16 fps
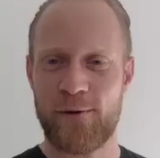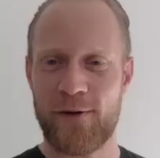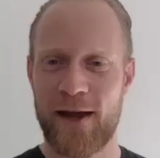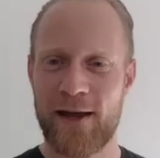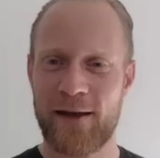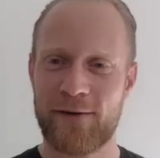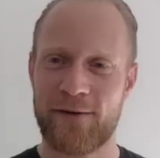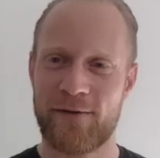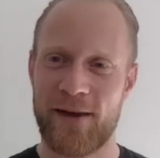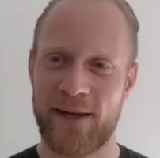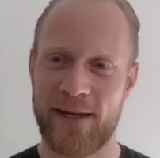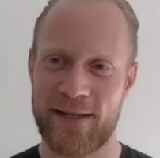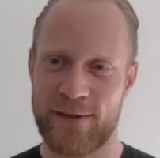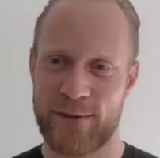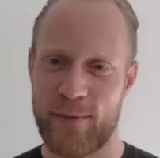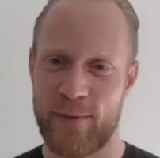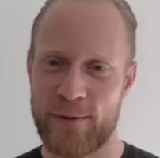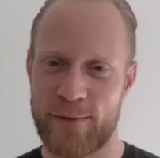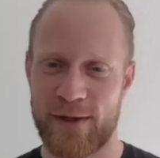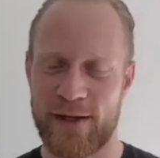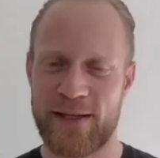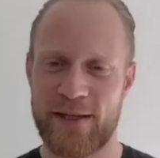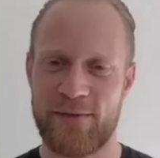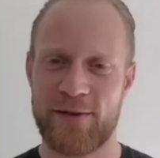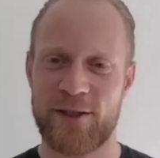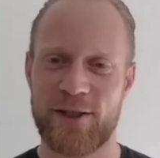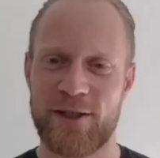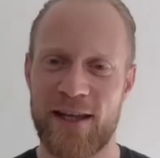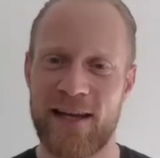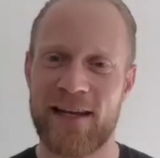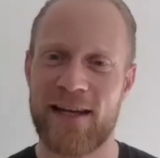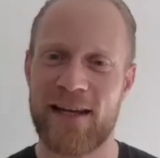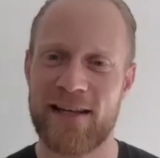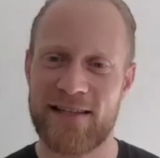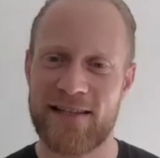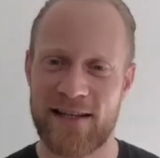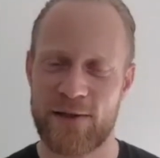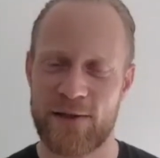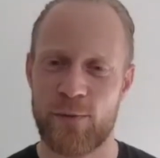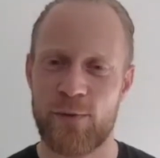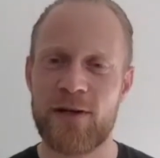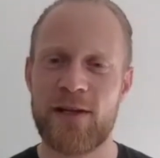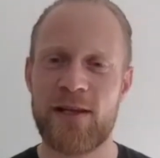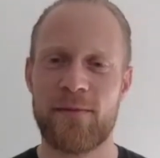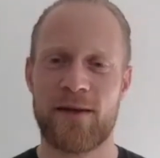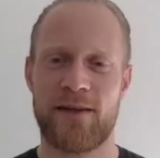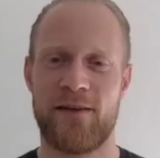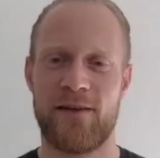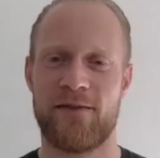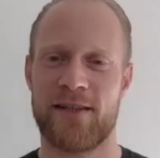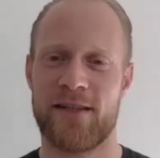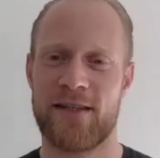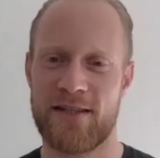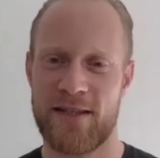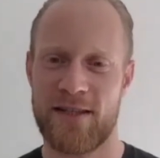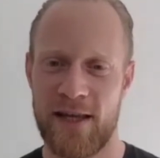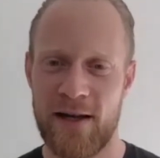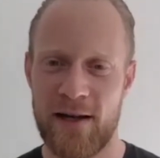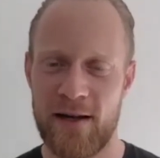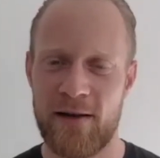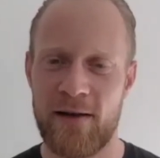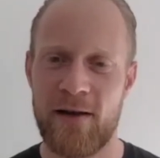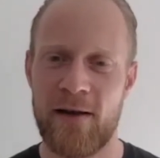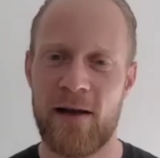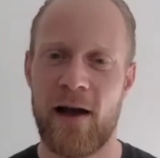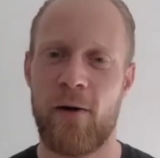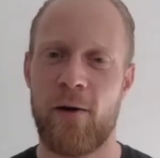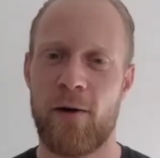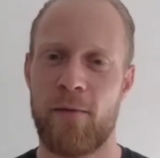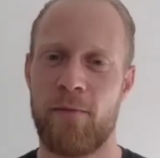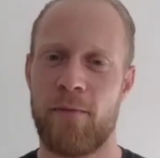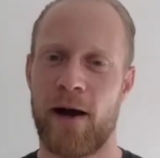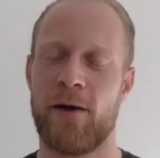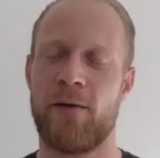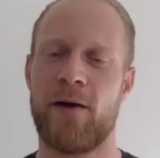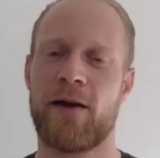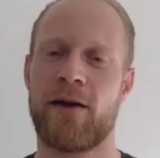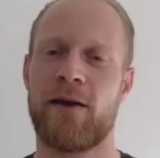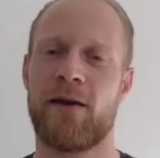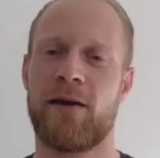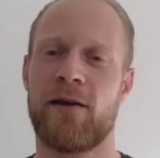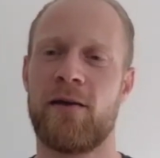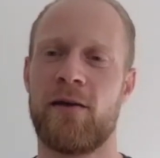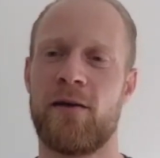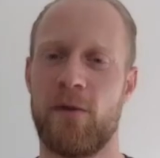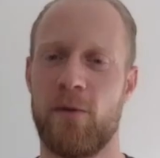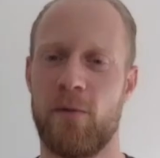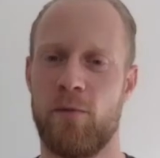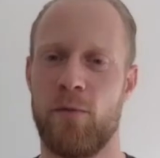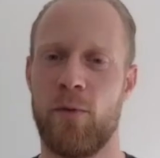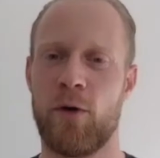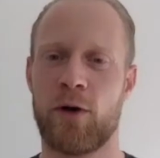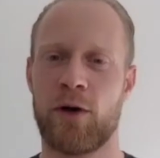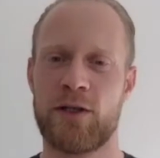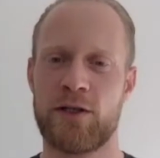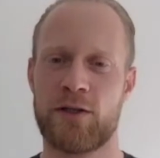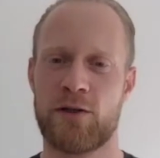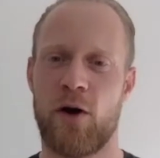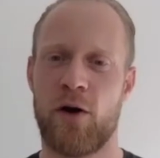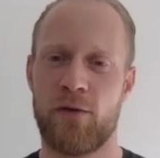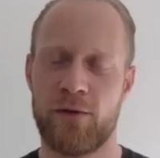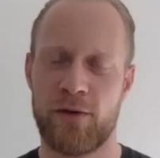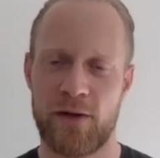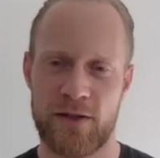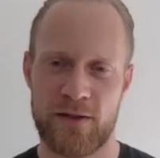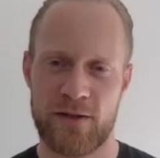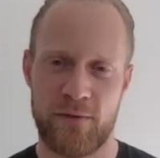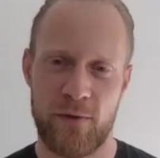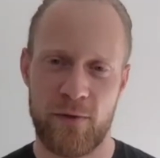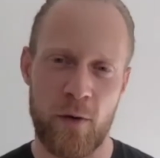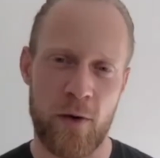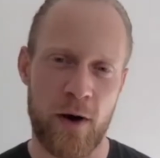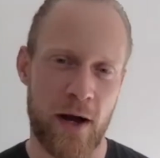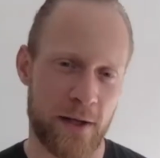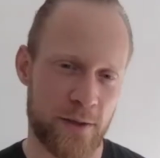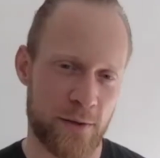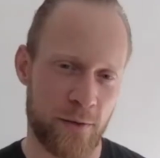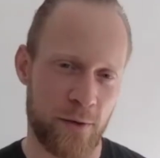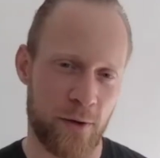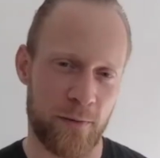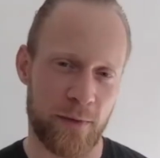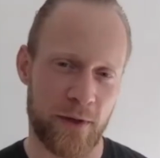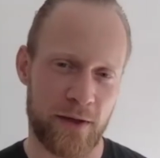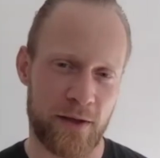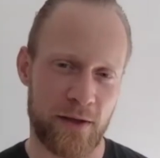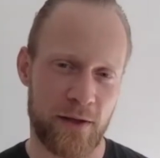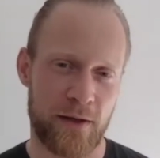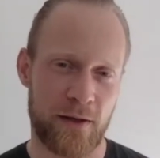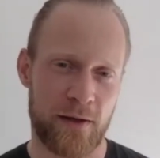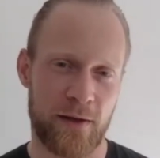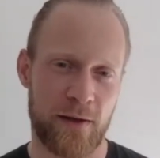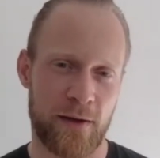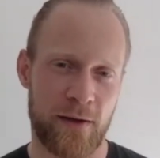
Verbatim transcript: Great und wenn ich das mal so richtig verstehe, dann ist ja das ultimative Ziel, auch im Biohacking, möglichst oft in diesen Flow reinzukommen, richtig?